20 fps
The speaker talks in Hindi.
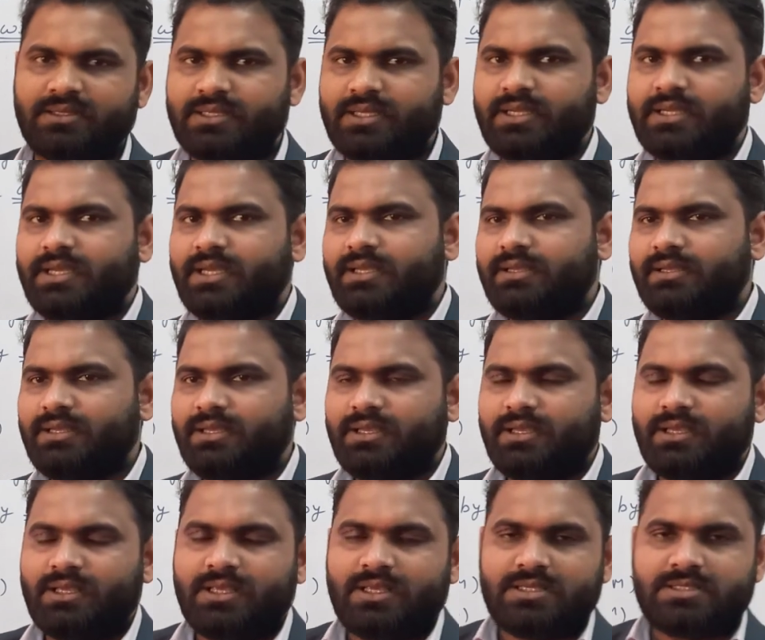ठीक है
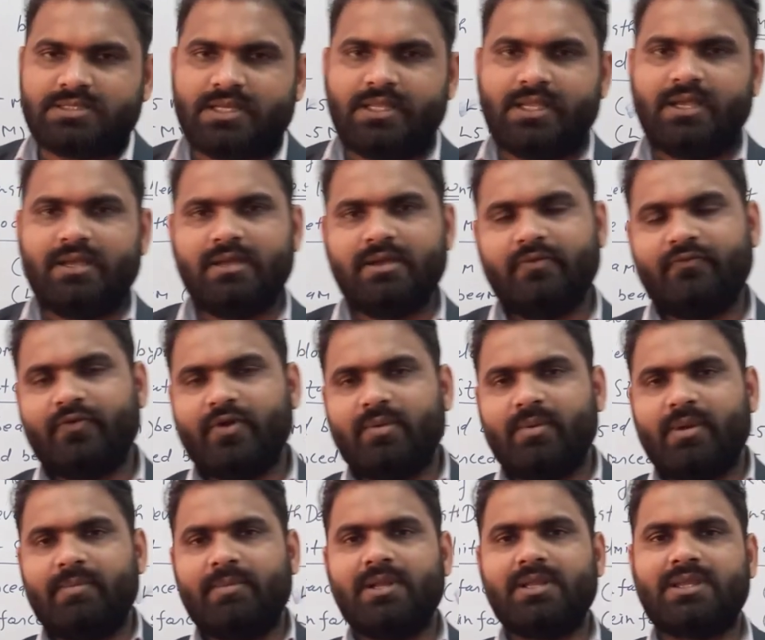चलिए फिर
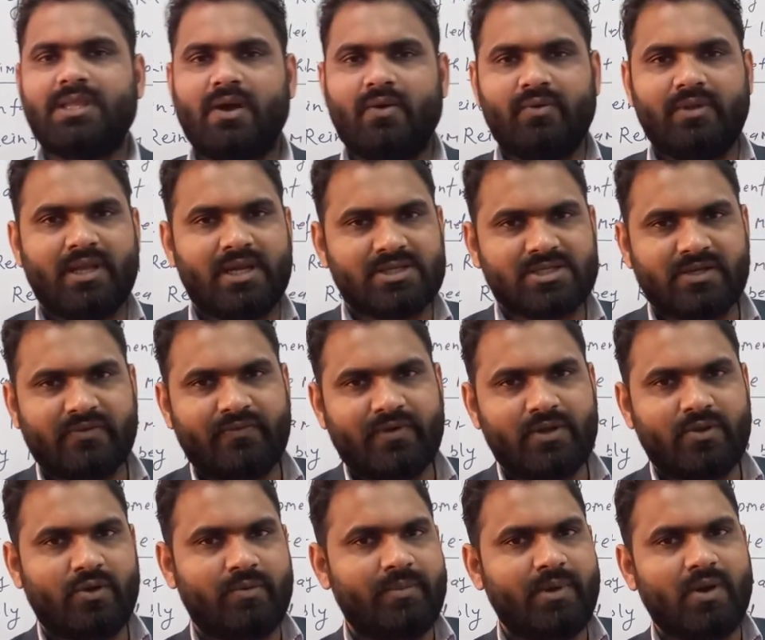मैं मिलता हूँ नेक्स्ट
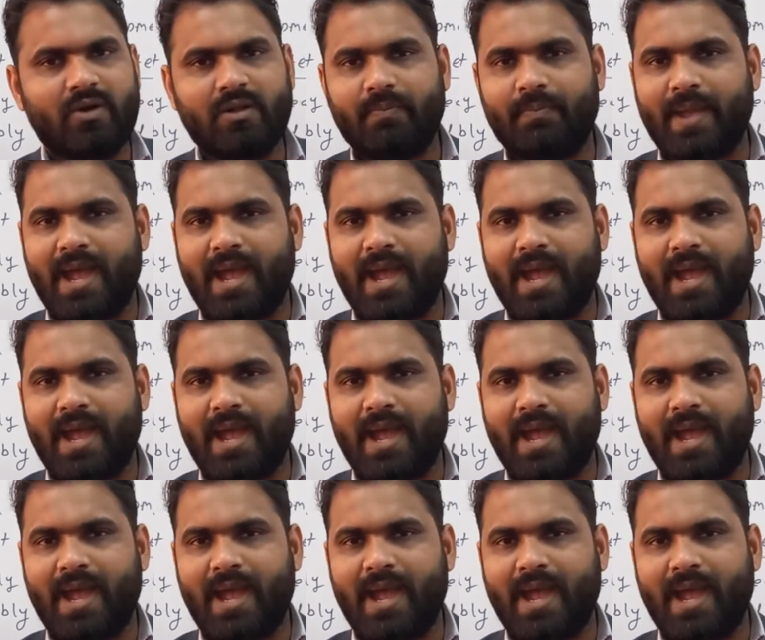वीडियो में और